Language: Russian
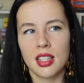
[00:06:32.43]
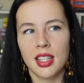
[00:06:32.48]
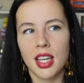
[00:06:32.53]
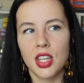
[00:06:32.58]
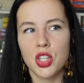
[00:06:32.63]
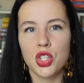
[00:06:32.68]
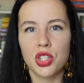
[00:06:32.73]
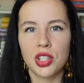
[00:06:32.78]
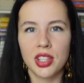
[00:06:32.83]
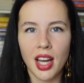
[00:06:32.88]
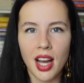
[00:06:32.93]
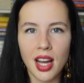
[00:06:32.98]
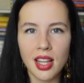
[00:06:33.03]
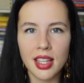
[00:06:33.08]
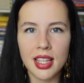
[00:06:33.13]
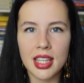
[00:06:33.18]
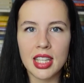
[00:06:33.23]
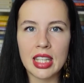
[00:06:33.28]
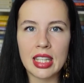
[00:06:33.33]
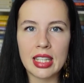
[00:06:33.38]
Я
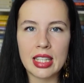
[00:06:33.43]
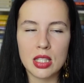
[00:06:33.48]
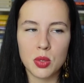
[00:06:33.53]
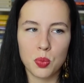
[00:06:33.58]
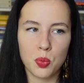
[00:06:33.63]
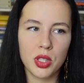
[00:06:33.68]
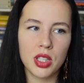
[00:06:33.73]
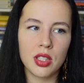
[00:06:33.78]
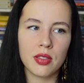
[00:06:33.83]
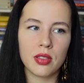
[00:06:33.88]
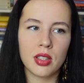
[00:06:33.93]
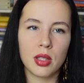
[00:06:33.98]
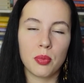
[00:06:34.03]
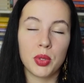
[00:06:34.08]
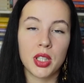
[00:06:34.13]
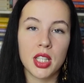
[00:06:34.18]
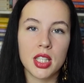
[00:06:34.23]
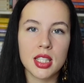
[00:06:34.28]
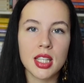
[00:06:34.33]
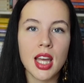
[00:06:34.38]
читала и испытывала
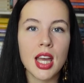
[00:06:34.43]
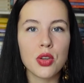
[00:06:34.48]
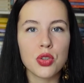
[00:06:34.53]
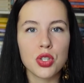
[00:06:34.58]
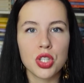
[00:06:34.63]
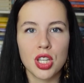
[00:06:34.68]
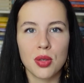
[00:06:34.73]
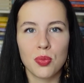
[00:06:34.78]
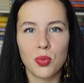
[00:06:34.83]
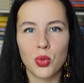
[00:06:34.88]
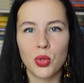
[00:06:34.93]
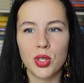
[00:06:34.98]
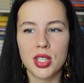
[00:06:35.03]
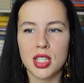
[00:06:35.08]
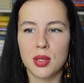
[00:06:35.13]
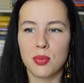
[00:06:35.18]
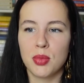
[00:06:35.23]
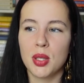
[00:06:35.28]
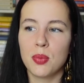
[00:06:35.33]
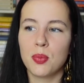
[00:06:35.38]
потрясающие
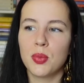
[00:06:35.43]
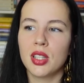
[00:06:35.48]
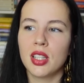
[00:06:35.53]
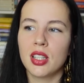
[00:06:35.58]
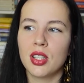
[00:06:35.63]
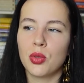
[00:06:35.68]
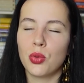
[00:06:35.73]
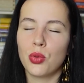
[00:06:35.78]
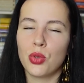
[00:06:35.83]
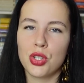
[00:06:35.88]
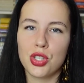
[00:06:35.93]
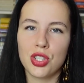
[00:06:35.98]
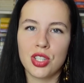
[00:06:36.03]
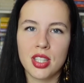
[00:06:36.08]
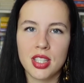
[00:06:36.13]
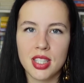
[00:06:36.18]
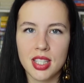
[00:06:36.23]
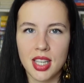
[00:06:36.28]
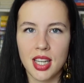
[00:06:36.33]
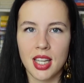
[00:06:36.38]
эмоции, мне было очень
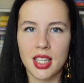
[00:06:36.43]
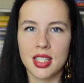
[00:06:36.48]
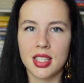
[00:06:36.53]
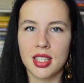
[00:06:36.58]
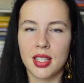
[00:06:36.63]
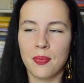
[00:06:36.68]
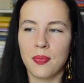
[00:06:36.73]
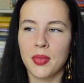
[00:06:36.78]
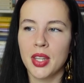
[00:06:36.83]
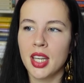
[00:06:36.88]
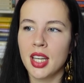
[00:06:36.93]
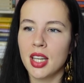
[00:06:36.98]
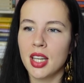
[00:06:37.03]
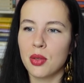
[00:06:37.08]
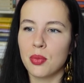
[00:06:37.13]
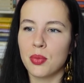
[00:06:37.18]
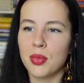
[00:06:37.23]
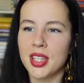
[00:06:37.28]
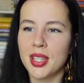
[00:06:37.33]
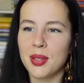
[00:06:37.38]
интересно.
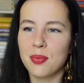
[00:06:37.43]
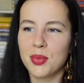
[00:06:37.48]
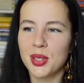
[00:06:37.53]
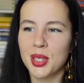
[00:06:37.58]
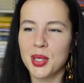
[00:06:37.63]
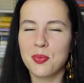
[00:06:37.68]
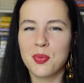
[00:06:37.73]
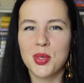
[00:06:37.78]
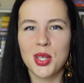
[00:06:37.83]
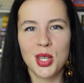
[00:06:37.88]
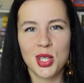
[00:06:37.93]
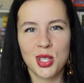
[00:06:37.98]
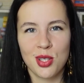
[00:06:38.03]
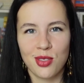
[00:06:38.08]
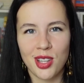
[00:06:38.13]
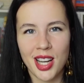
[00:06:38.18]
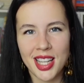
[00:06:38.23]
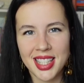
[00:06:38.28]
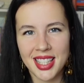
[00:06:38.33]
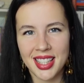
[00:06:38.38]
Мне было
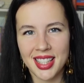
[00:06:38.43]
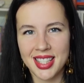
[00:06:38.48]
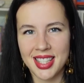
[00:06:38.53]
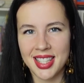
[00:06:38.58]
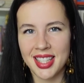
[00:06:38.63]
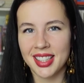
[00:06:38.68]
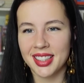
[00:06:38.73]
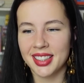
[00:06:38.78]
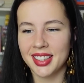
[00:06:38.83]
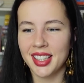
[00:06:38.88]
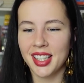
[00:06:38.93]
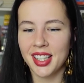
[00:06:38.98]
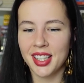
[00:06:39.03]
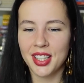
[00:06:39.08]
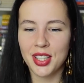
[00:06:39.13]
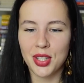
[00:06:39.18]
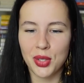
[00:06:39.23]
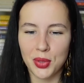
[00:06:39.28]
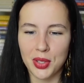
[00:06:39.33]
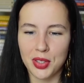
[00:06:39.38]
переживательно за некоторых
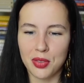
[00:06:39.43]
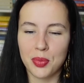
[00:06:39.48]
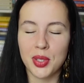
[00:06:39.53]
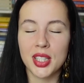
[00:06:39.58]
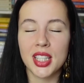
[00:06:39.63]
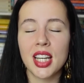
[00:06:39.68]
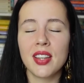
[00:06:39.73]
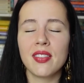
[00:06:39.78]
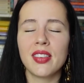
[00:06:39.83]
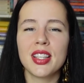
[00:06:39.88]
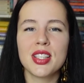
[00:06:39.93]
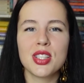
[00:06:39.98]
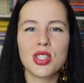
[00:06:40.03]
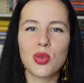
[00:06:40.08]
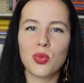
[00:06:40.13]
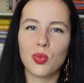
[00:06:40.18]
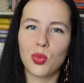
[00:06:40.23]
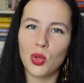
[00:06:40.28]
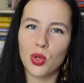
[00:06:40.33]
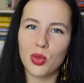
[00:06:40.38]
героев, мне нравились
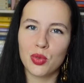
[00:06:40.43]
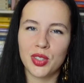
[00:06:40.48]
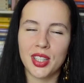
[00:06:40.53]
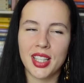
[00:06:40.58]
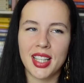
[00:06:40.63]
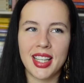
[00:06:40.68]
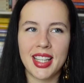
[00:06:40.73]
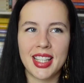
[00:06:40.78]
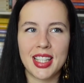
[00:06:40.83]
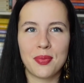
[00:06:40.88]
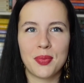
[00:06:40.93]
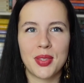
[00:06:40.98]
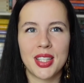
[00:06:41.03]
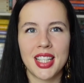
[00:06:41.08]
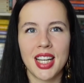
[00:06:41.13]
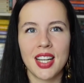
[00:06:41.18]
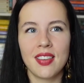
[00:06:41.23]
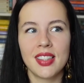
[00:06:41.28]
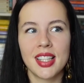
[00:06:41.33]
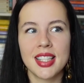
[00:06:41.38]
любовные линии, мне
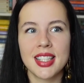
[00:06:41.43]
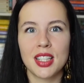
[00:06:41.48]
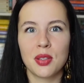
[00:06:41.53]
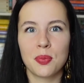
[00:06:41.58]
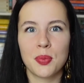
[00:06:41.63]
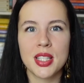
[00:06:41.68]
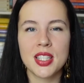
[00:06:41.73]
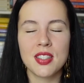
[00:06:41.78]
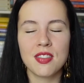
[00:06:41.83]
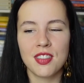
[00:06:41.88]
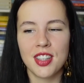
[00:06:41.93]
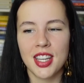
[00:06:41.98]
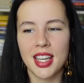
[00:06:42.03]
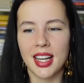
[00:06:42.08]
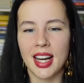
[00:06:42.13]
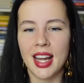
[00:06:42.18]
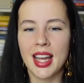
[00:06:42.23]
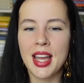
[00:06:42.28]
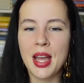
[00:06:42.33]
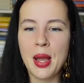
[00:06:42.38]
нравилась
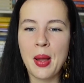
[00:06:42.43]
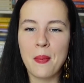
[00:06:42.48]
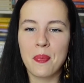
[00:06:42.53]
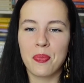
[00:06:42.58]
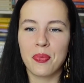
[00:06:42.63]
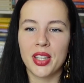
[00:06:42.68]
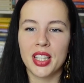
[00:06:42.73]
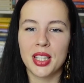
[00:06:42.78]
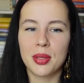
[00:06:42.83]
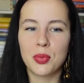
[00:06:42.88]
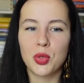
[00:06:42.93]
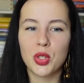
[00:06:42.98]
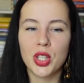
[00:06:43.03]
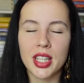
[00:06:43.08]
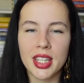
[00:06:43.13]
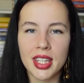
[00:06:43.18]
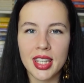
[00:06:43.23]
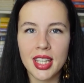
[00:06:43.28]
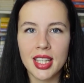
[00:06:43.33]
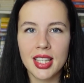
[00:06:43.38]
атмосфера. Поэтому
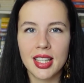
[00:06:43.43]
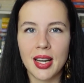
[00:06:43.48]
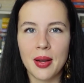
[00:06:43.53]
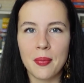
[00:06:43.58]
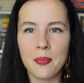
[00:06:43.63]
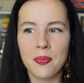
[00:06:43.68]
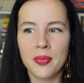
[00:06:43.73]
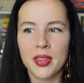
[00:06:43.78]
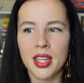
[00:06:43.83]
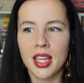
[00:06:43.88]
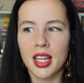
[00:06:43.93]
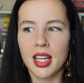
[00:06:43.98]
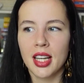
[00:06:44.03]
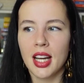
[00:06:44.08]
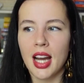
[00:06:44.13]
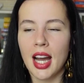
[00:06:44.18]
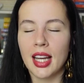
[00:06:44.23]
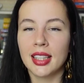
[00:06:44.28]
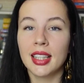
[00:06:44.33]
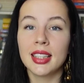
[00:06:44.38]
книга,
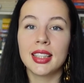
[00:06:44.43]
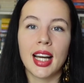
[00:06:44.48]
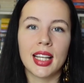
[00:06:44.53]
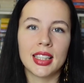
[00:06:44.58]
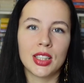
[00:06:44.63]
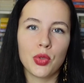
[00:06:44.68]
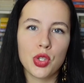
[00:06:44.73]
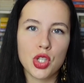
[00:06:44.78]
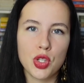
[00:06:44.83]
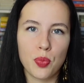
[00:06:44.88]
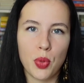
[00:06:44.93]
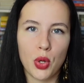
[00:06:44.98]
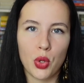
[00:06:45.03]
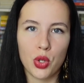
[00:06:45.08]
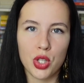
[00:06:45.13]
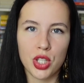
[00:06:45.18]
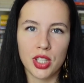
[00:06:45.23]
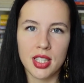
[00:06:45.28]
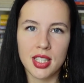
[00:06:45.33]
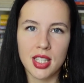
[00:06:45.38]
она да, она очень
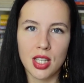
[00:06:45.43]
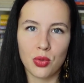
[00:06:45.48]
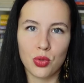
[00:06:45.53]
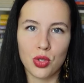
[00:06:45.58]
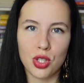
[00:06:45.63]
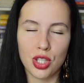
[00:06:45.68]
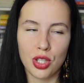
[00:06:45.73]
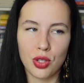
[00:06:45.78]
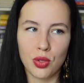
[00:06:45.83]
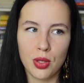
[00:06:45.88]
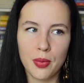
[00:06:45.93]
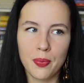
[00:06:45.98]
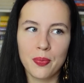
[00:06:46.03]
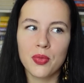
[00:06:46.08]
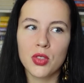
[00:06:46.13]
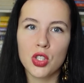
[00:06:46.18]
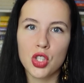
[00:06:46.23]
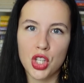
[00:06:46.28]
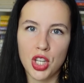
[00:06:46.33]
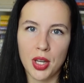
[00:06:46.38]
похожа на Саруджио
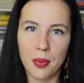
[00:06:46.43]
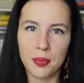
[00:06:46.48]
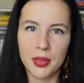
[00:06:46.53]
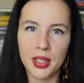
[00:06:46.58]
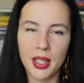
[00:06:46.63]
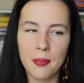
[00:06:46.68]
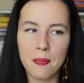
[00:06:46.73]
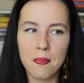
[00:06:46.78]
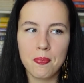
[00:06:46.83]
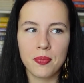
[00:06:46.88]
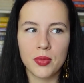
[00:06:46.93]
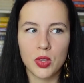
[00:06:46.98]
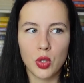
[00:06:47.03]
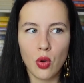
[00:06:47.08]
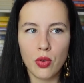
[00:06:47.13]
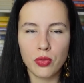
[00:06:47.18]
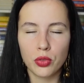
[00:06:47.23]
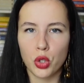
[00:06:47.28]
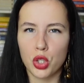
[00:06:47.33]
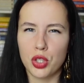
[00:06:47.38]
чем-то,
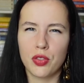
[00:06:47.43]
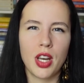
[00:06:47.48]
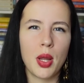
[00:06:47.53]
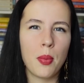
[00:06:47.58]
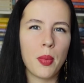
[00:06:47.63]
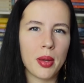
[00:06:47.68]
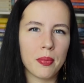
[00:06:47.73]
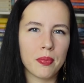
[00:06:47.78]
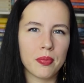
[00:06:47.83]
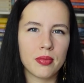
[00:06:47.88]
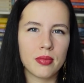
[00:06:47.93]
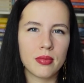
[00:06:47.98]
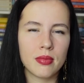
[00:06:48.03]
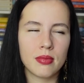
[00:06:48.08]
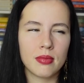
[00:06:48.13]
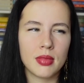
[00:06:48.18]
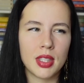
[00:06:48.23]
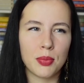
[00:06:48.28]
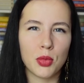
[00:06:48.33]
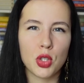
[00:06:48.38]
но в то же время
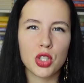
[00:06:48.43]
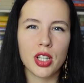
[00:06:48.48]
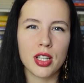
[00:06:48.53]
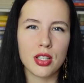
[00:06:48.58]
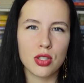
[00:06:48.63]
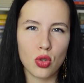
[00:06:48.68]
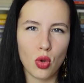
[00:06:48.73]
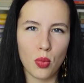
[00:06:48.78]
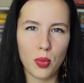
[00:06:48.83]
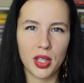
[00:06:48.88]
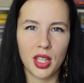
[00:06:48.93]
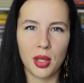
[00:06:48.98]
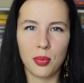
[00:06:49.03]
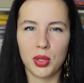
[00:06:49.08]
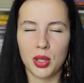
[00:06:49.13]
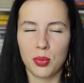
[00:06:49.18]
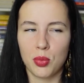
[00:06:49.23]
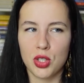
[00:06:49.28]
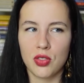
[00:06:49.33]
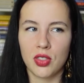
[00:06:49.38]
немножко особенная,
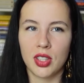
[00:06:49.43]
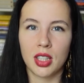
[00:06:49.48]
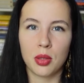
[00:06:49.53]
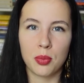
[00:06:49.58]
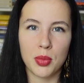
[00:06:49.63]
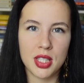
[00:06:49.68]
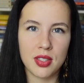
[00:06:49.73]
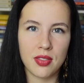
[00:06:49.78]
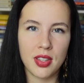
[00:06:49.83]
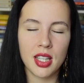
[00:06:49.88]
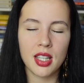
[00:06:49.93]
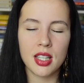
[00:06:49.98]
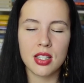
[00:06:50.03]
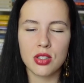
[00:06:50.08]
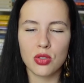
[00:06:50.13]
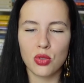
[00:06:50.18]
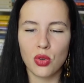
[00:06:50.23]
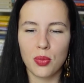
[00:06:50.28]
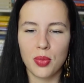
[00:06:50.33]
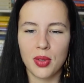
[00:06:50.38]
потому что эта атмосфера
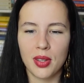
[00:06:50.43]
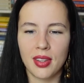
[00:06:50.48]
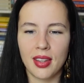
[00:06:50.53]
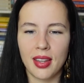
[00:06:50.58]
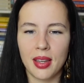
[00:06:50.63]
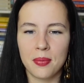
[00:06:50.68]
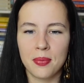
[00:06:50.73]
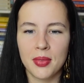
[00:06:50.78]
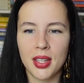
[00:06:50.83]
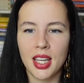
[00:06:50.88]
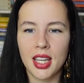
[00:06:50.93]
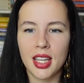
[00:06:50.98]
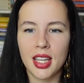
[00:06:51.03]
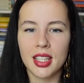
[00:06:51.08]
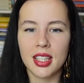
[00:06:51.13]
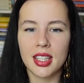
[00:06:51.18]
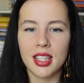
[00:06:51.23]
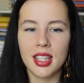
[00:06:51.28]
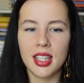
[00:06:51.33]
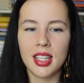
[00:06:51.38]
особенная,
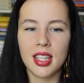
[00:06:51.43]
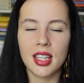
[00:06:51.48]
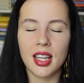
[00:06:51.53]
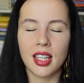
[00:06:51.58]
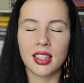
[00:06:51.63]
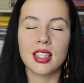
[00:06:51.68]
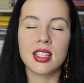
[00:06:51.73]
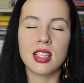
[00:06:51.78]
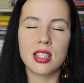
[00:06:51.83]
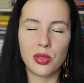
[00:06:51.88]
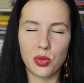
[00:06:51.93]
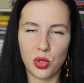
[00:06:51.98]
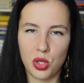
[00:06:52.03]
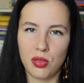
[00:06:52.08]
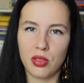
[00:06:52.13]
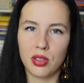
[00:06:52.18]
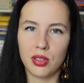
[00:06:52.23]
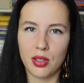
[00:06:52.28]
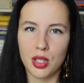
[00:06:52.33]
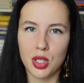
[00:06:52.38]
и она
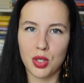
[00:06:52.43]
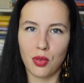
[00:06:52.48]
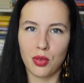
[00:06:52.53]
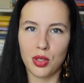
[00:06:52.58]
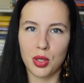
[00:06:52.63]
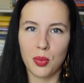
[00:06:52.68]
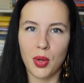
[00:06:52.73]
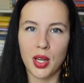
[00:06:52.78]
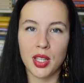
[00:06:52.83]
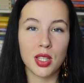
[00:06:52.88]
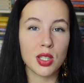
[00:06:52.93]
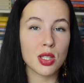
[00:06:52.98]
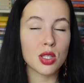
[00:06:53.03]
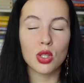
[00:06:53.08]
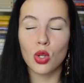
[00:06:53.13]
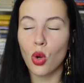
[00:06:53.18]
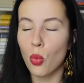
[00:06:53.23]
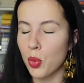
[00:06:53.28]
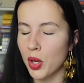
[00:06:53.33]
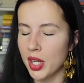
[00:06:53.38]
заслуживает вашего внимания,
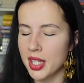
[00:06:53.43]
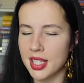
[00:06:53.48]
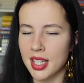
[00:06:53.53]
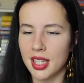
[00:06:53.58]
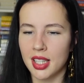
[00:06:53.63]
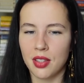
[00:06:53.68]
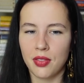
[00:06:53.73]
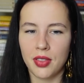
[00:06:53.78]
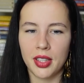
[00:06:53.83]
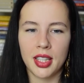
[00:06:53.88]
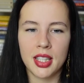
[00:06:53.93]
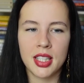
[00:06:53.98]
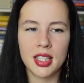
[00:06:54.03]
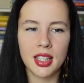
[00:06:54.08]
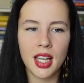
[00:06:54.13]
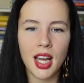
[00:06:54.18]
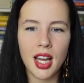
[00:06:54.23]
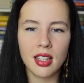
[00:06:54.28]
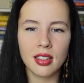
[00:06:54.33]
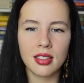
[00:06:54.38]
Сто процентов. Это не
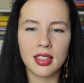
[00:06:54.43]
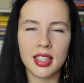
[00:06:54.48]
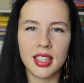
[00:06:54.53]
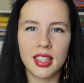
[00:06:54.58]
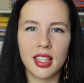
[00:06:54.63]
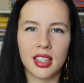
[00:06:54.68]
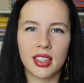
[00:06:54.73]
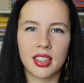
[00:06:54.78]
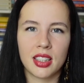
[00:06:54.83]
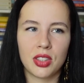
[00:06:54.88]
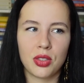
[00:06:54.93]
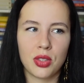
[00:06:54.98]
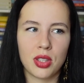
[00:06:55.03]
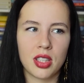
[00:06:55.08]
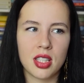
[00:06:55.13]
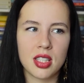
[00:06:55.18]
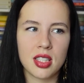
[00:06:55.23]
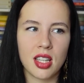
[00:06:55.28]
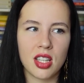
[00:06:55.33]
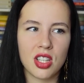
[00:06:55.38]
та книга, от которой
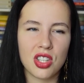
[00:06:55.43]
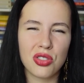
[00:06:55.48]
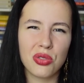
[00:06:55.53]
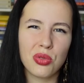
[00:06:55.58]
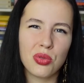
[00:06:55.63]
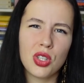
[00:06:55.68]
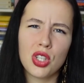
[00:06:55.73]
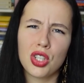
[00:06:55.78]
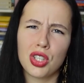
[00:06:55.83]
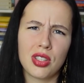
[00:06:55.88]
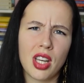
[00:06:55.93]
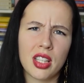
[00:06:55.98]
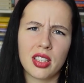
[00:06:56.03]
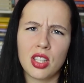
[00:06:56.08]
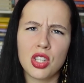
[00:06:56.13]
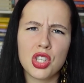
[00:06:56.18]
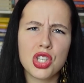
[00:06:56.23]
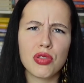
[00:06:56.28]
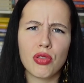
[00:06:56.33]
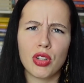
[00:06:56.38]
ты скажешь, ну,
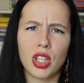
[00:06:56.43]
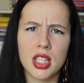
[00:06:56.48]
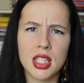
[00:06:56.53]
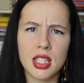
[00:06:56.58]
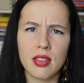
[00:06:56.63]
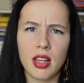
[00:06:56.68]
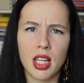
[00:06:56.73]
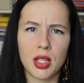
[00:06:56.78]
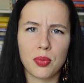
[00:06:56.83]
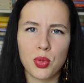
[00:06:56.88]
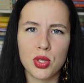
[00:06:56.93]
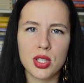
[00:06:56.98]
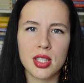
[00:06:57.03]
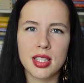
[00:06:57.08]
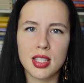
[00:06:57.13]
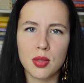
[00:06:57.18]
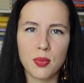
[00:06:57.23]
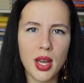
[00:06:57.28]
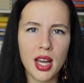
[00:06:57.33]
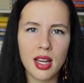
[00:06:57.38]
как-то ничего не оставляет после
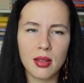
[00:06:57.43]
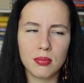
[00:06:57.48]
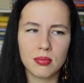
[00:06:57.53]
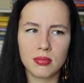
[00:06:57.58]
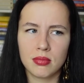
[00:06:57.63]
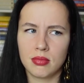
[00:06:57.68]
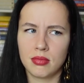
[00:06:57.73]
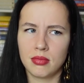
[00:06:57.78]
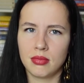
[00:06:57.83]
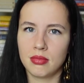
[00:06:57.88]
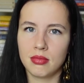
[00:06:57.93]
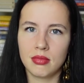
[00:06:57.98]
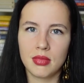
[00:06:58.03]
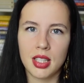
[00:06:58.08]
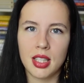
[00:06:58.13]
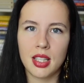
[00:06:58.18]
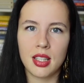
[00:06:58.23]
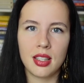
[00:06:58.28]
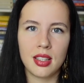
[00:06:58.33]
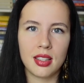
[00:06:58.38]
себя,
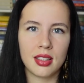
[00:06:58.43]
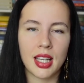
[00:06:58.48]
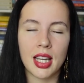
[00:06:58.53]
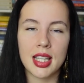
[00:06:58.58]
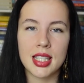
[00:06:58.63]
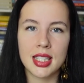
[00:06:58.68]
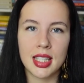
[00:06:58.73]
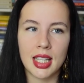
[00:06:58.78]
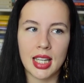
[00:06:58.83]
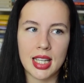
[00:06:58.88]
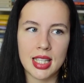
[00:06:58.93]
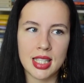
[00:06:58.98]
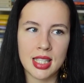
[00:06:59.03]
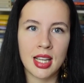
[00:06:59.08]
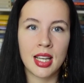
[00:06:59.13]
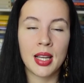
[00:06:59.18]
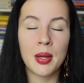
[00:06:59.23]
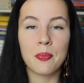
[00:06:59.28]
и на один раз.